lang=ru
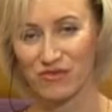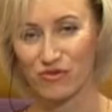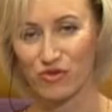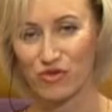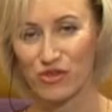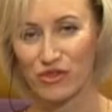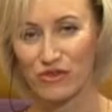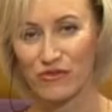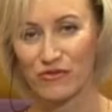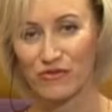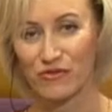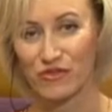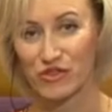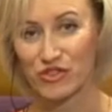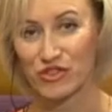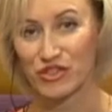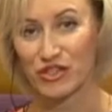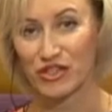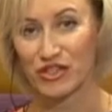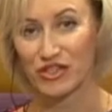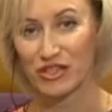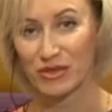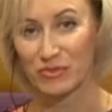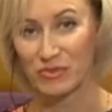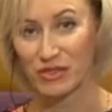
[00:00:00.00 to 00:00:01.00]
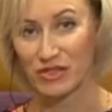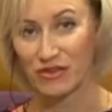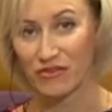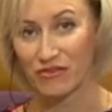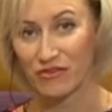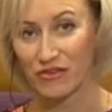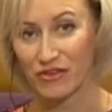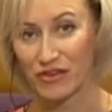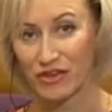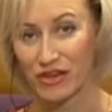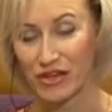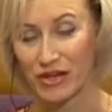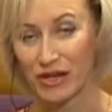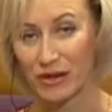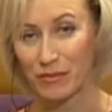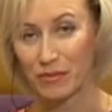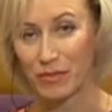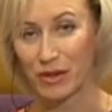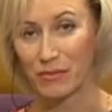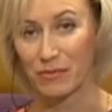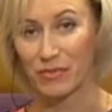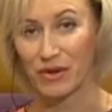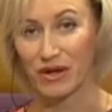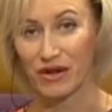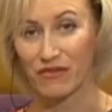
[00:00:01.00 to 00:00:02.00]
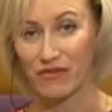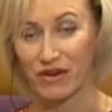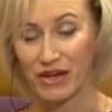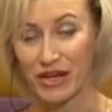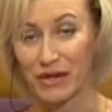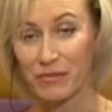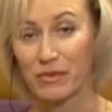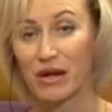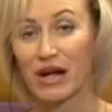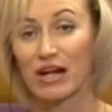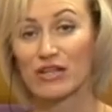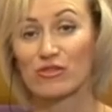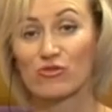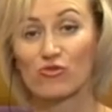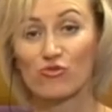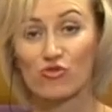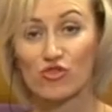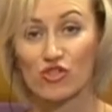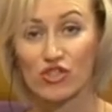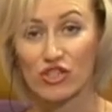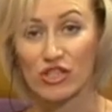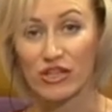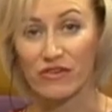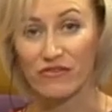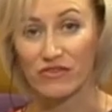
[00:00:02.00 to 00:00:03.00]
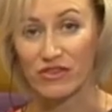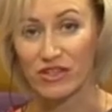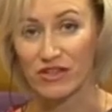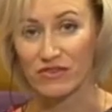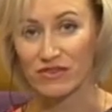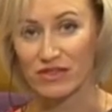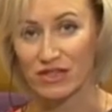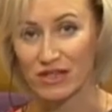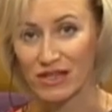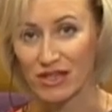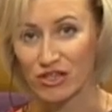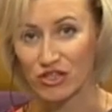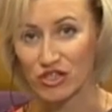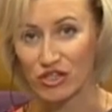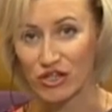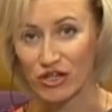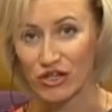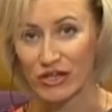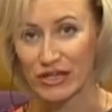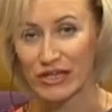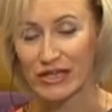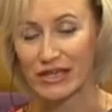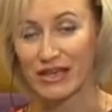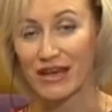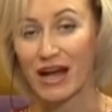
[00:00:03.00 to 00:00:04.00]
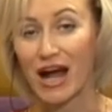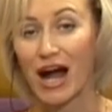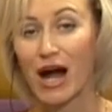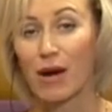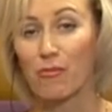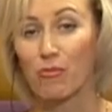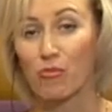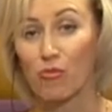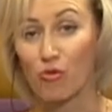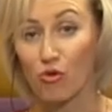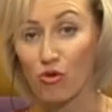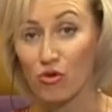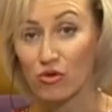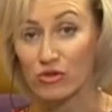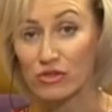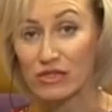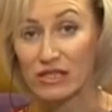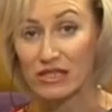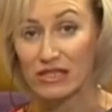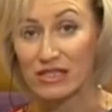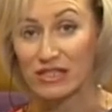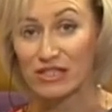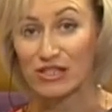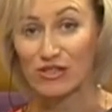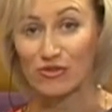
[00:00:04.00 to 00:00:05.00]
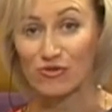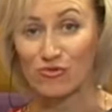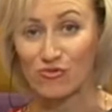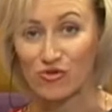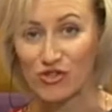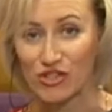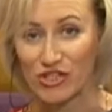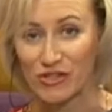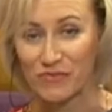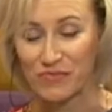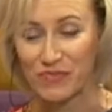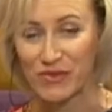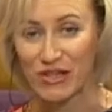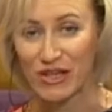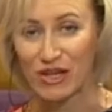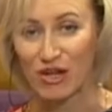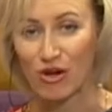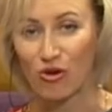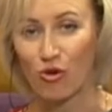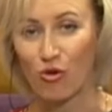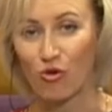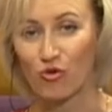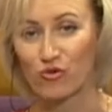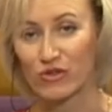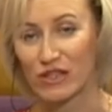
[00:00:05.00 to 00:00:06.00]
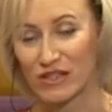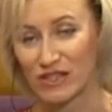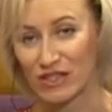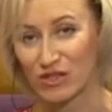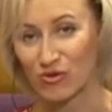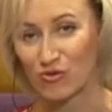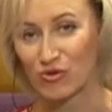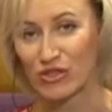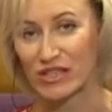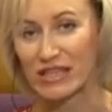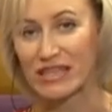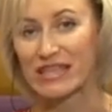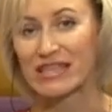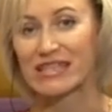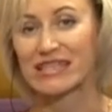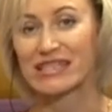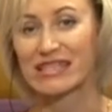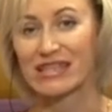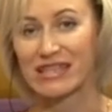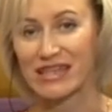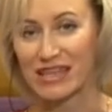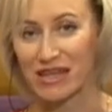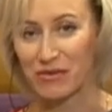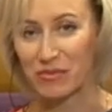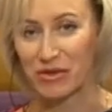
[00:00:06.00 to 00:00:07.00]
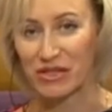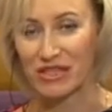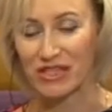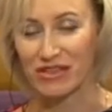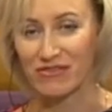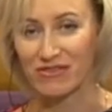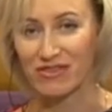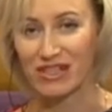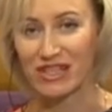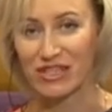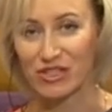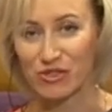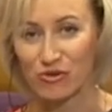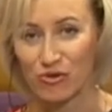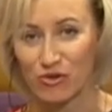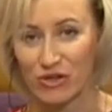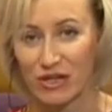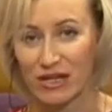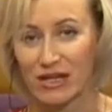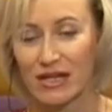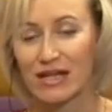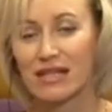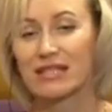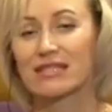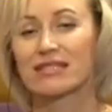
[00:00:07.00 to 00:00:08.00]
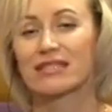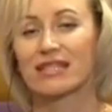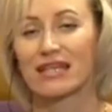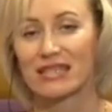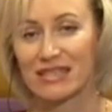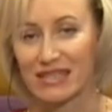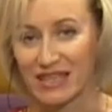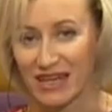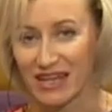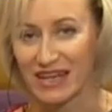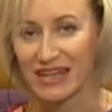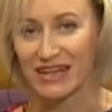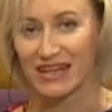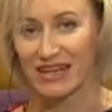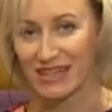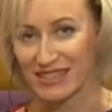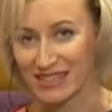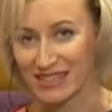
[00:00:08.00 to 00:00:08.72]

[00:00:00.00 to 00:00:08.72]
Сегодня в вечернем зефире мы поговорим о душевных встречах и о молодости души. У нас в студии серебряный волонтер Наталья